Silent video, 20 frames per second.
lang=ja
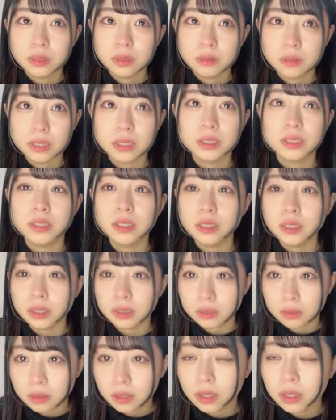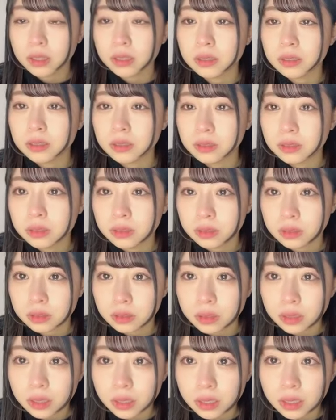は知ってたのでそ
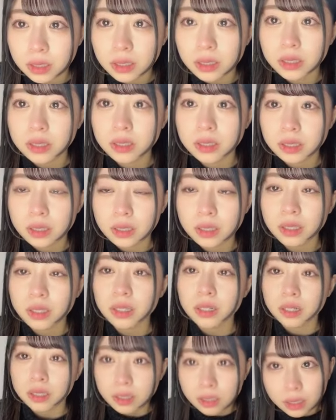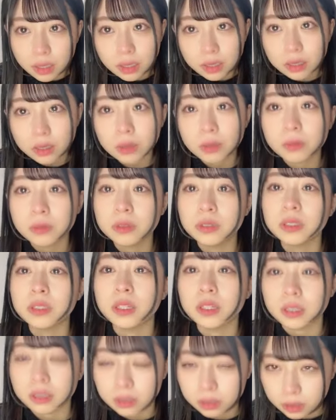れだけかなって思って
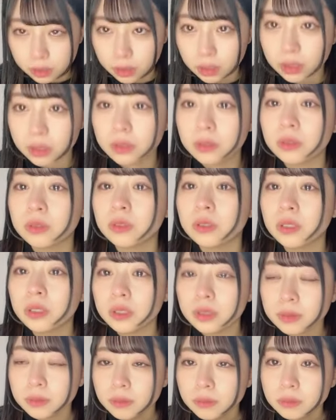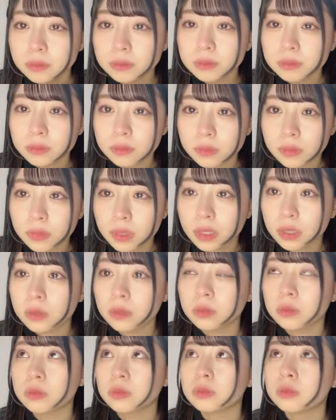たんですけどあ
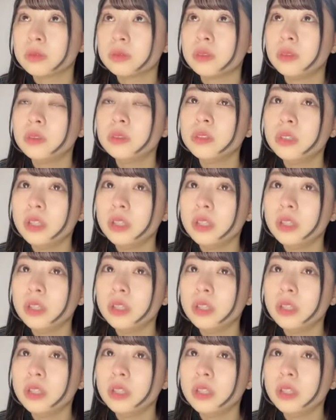の本